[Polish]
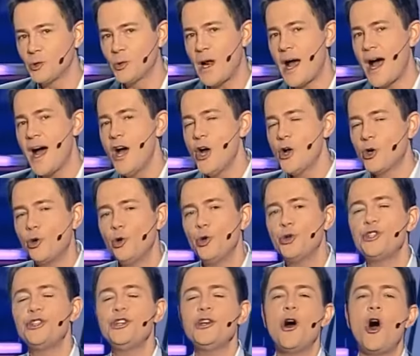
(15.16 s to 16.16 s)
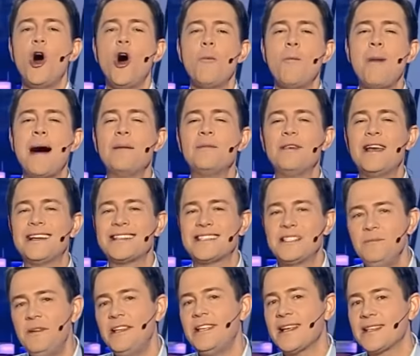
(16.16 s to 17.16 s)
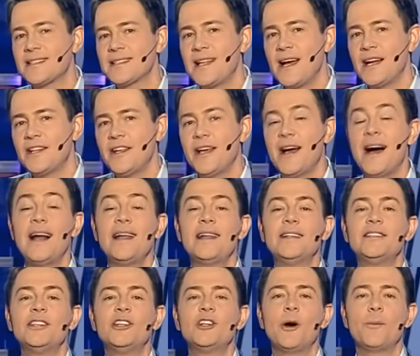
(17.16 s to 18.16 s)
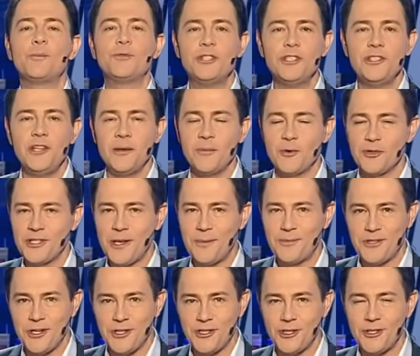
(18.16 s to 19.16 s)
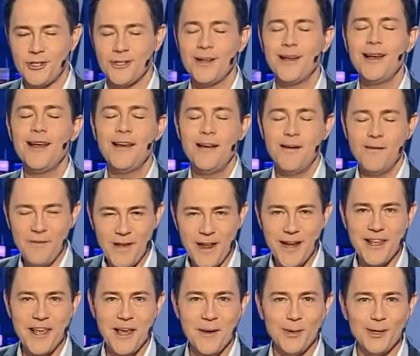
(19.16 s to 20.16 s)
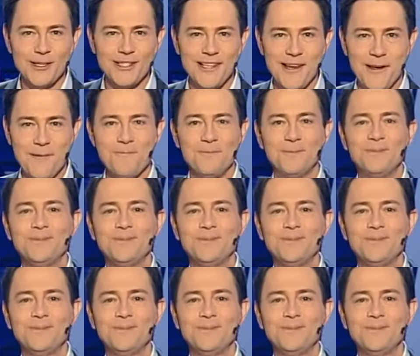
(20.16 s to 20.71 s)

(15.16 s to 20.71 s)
która kusi, omamia, zmienia zdanie, ale tylko przy niej można przeżyć wielkie emocje.